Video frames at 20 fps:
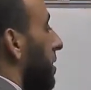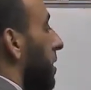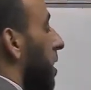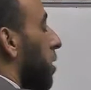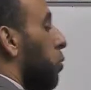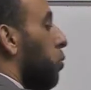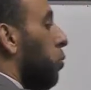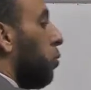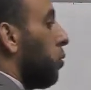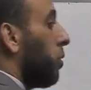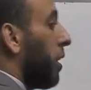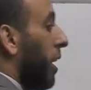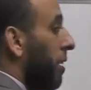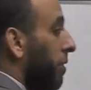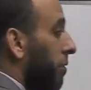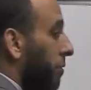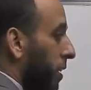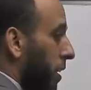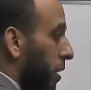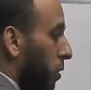يكون
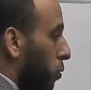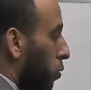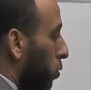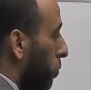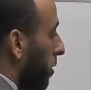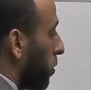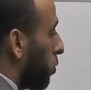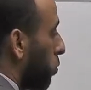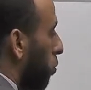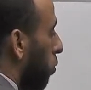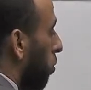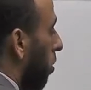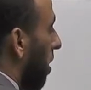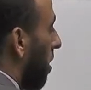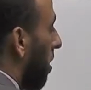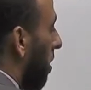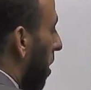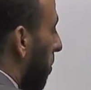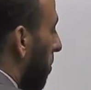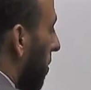الفعل مذكورا
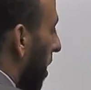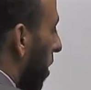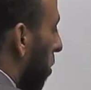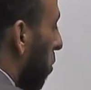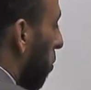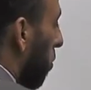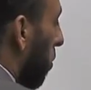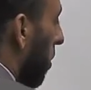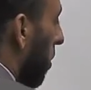قبله